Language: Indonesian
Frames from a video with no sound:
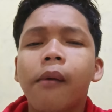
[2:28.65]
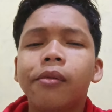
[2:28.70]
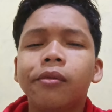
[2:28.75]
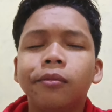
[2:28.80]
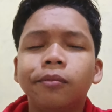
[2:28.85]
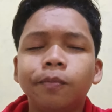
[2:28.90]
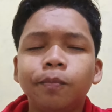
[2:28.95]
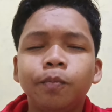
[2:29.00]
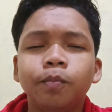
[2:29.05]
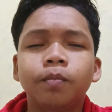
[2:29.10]

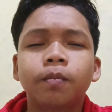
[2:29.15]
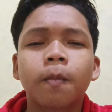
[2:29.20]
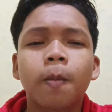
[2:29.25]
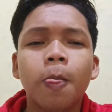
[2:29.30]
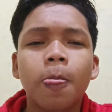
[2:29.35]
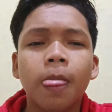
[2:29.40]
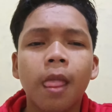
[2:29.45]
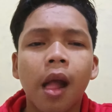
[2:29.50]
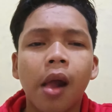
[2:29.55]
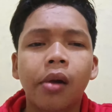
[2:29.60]
hmm
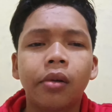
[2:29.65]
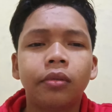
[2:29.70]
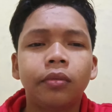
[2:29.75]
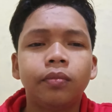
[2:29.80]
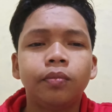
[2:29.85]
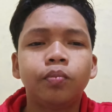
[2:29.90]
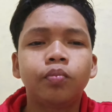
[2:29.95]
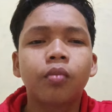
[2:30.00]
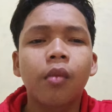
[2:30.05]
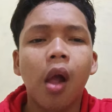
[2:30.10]

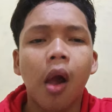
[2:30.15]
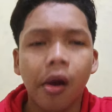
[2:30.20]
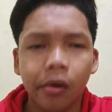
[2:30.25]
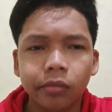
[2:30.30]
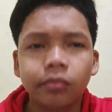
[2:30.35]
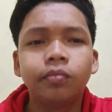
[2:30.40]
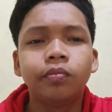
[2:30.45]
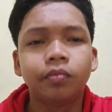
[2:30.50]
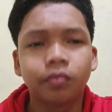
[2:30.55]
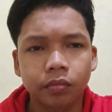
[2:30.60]

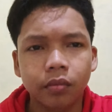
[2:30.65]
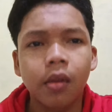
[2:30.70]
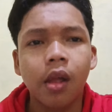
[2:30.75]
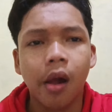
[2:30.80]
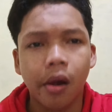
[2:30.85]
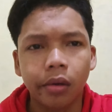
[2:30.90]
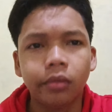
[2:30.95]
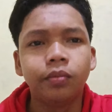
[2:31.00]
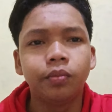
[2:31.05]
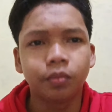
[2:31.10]
hmm
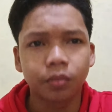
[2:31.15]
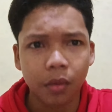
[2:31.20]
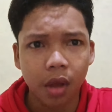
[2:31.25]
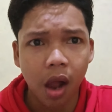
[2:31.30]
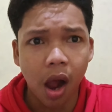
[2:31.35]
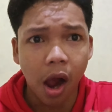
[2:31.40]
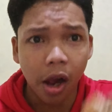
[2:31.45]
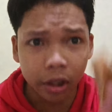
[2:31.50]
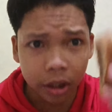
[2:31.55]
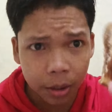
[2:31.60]

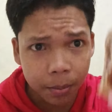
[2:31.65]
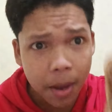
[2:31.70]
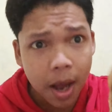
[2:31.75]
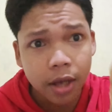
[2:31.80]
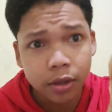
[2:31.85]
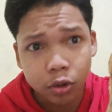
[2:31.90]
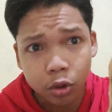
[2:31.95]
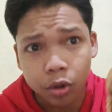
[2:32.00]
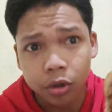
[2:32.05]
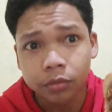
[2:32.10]
enak
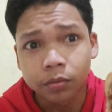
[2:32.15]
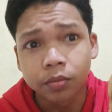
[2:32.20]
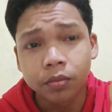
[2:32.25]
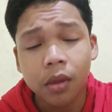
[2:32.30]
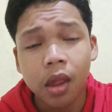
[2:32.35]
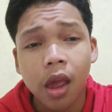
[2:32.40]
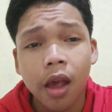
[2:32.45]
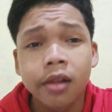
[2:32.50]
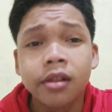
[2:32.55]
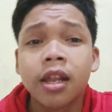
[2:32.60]
banget sih
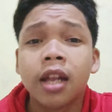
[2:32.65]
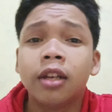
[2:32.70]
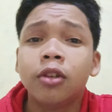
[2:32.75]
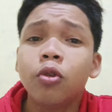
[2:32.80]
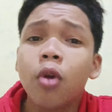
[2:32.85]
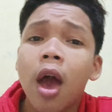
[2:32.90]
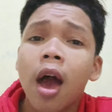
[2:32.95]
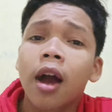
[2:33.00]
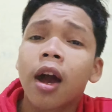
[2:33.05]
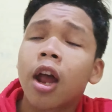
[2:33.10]
dan
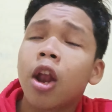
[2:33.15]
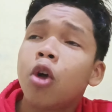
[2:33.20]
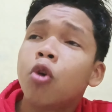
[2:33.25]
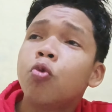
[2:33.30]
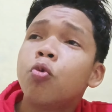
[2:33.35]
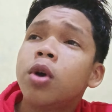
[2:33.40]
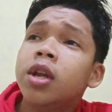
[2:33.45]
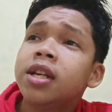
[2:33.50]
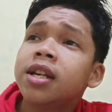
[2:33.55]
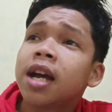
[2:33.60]
dia ya, kalau
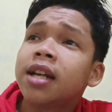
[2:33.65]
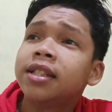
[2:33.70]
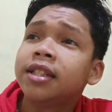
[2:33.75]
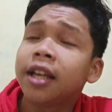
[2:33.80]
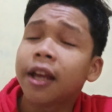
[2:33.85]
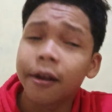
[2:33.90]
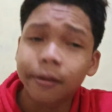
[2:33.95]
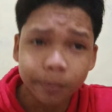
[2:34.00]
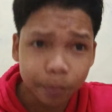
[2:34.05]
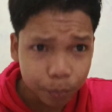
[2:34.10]
gue
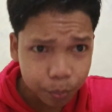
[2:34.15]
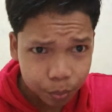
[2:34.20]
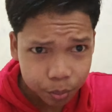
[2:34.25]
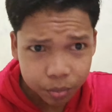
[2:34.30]
dikasih